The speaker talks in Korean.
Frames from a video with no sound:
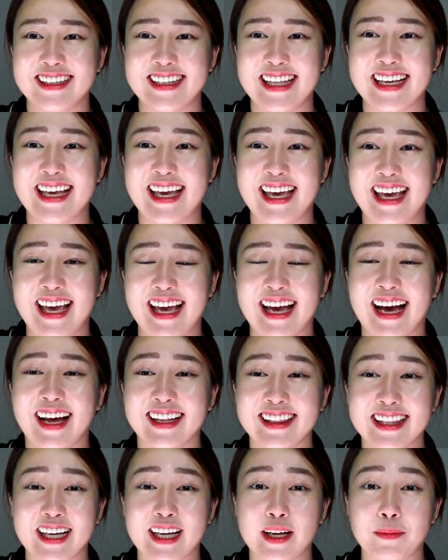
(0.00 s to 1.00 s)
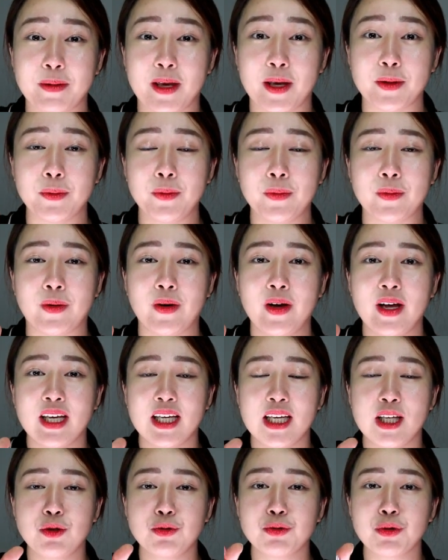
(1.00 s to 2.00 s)
되게 안타깝게도
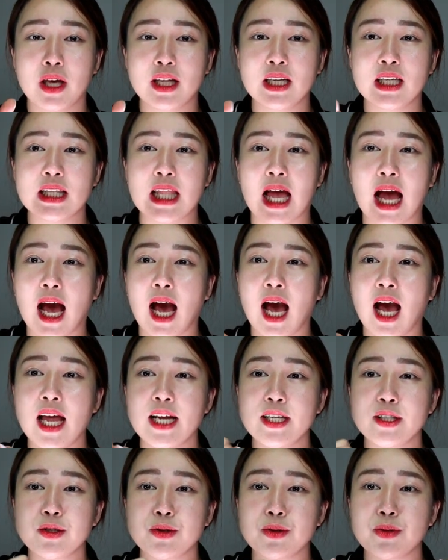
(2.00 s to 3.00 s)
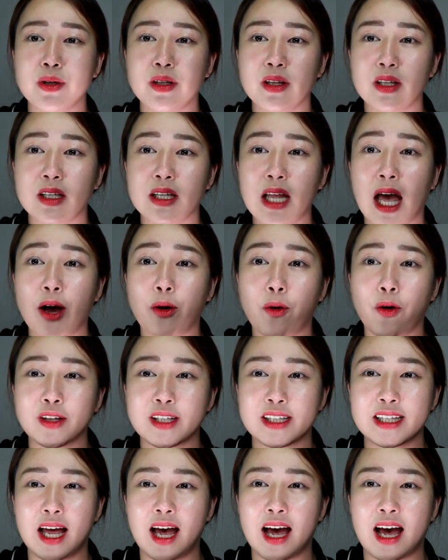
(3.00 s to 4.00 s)
이 두 개를 다 할 수 있는
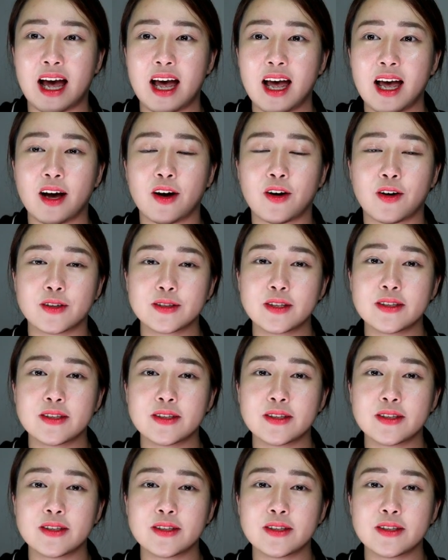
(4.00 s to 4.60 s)
학원이나 어,